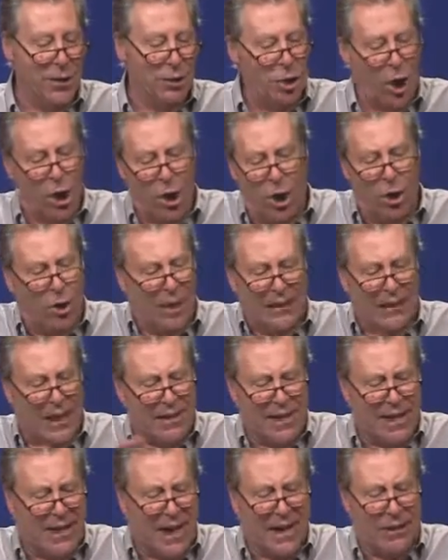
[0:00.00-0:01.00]
Todo lo que
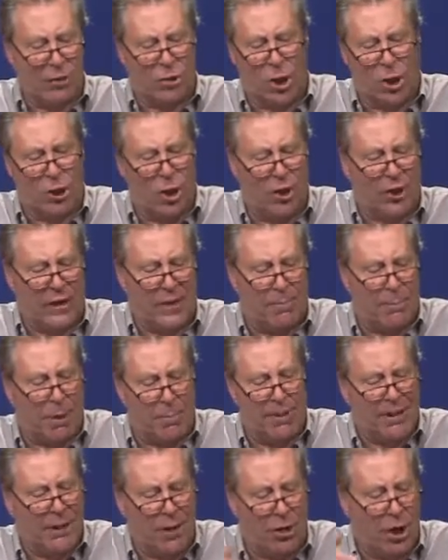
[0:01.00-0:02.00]
te dijeron, todo lo que te
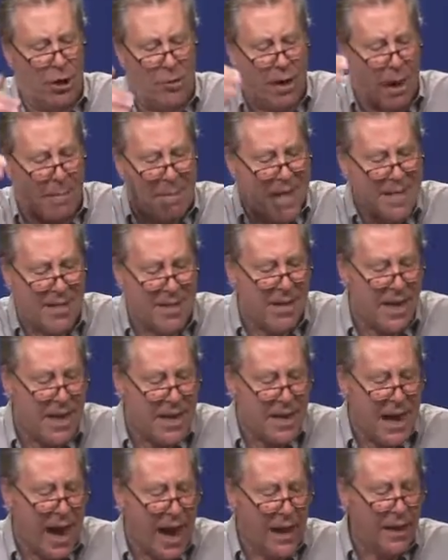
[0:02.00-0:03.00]
prometieron era una
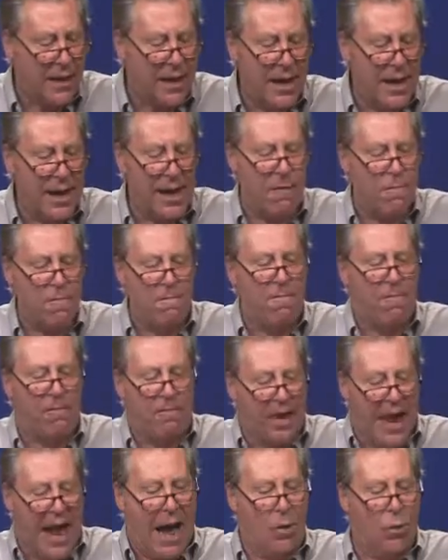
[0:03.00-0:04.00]
mentira, era un
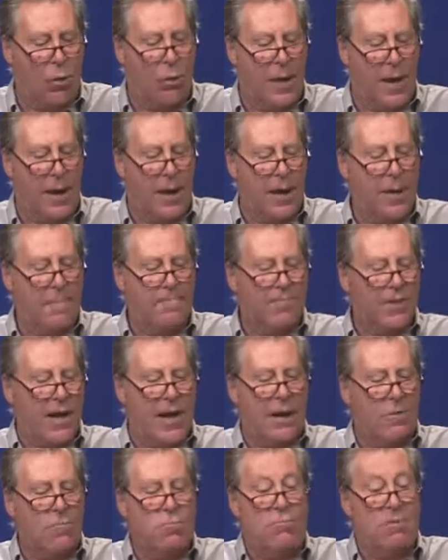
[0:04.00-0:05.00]
fraude,
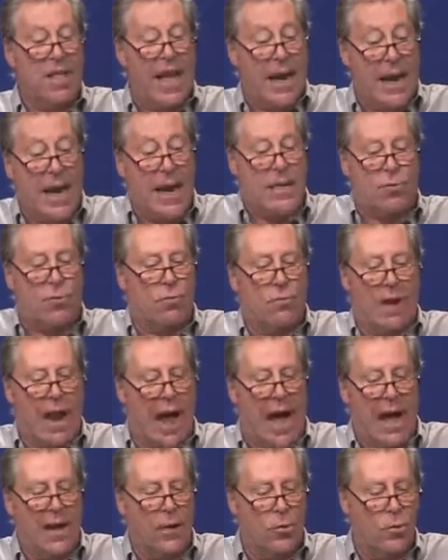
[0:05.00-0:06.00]
era un delito,
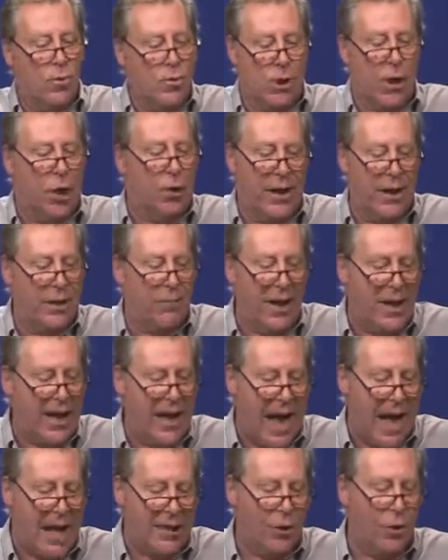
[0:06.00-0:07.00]
una ilusión, era un
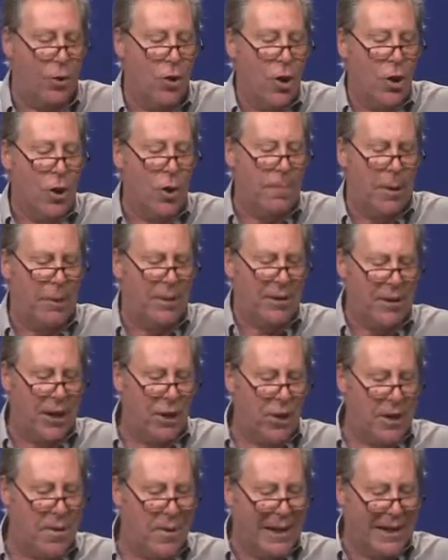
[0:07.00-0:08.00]
engaño. Nos
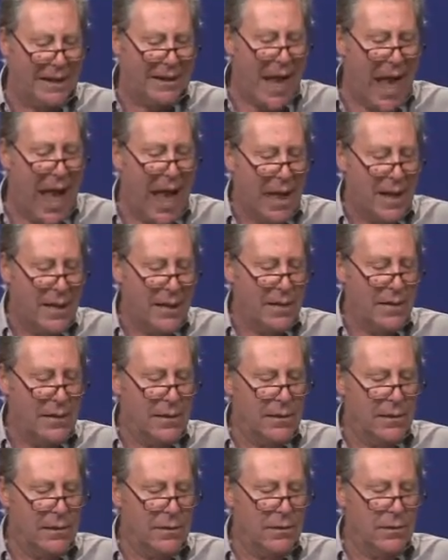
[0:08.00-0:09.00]
prometieron libertad,
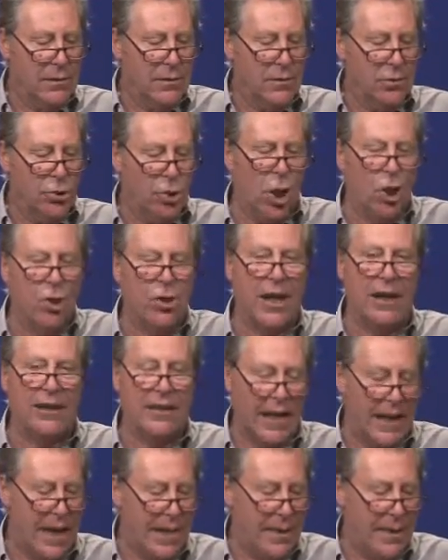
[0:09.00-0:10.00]
¿Dónde está la